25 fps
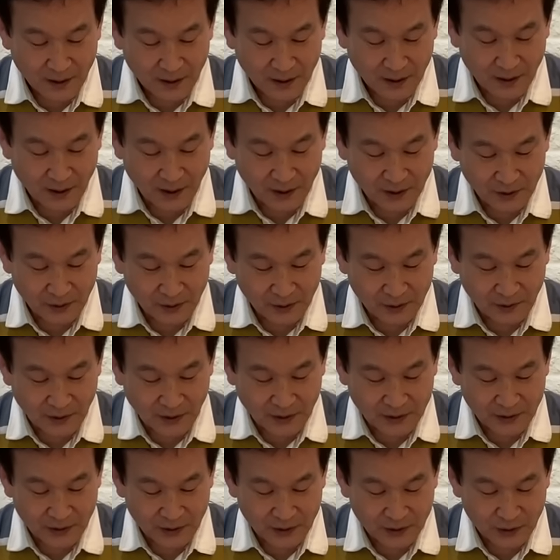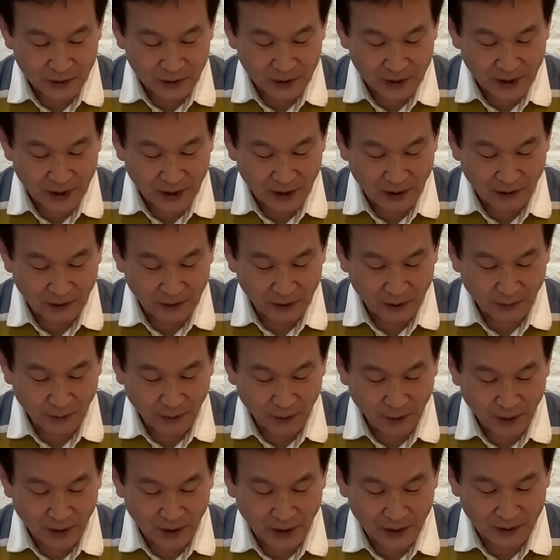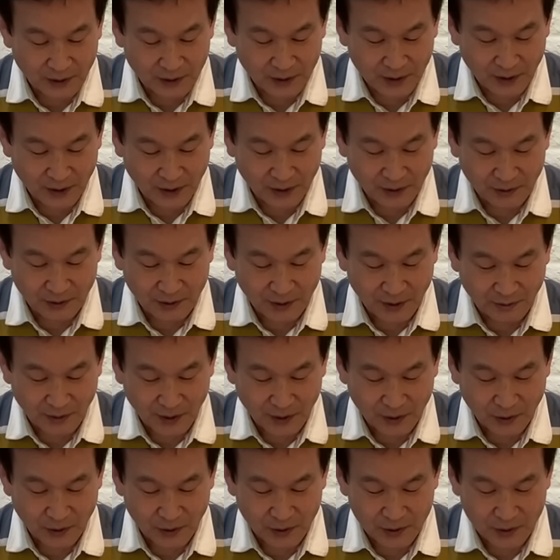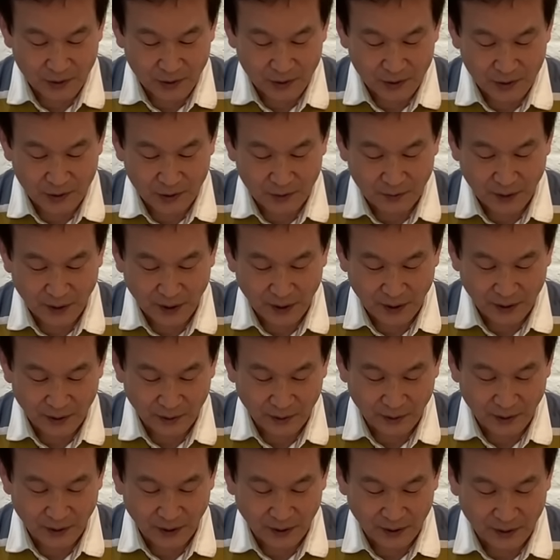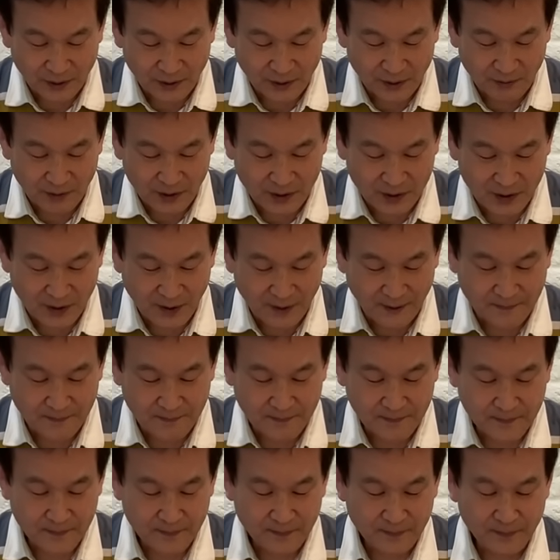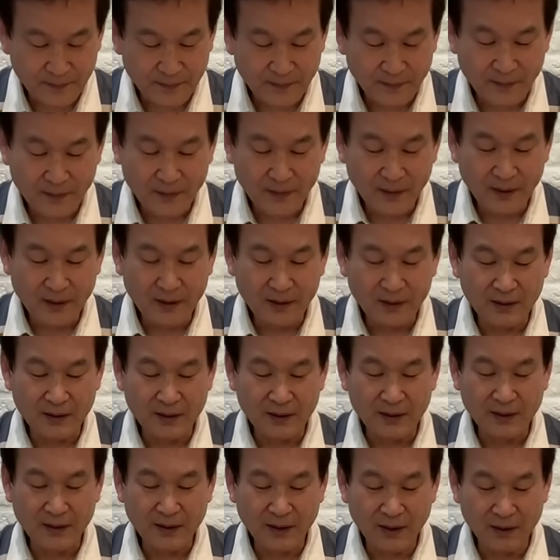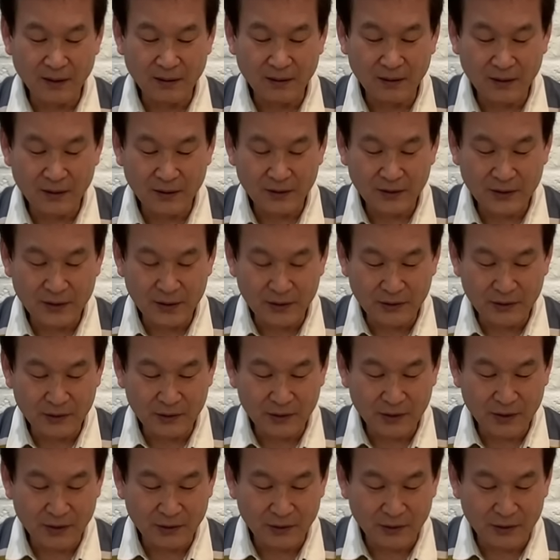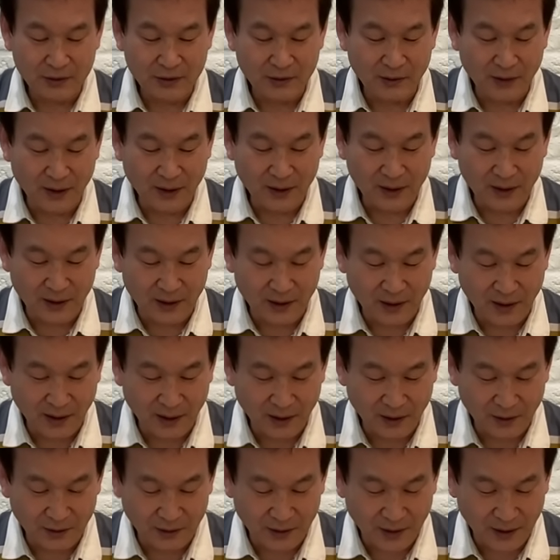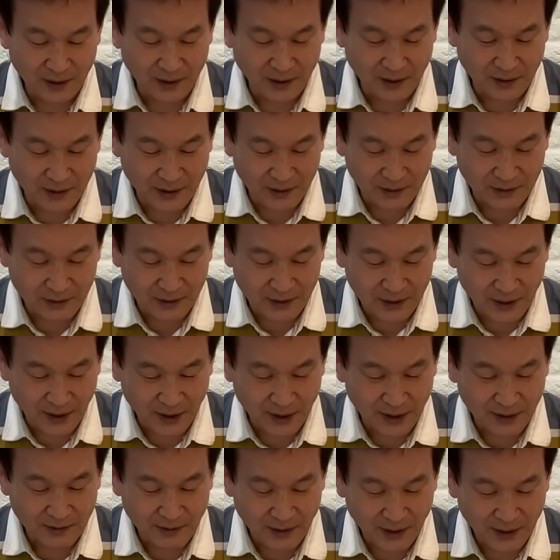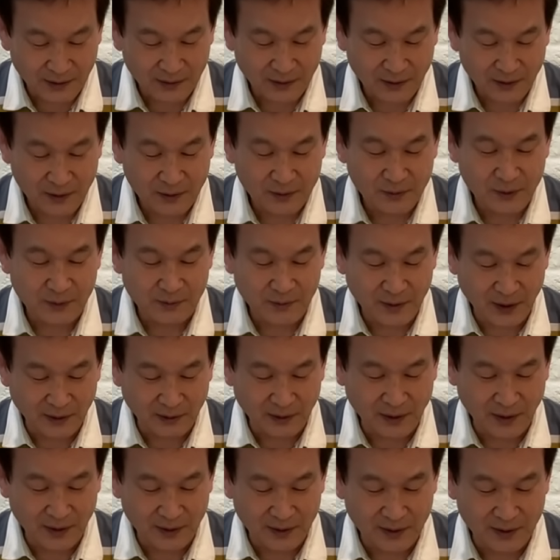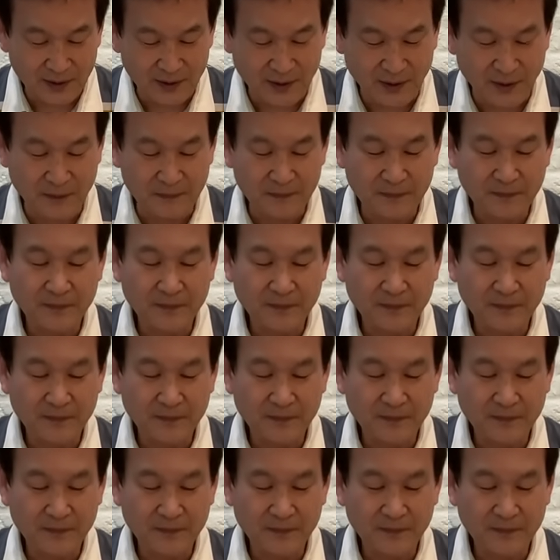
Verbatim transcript: 韓国は北朝鮮側の妨害を避けるため交渉を水面下で行ってきました、えー、北朝鮮としてはかなり腹を立ててるんじゃないのかっていう文脈なんですが、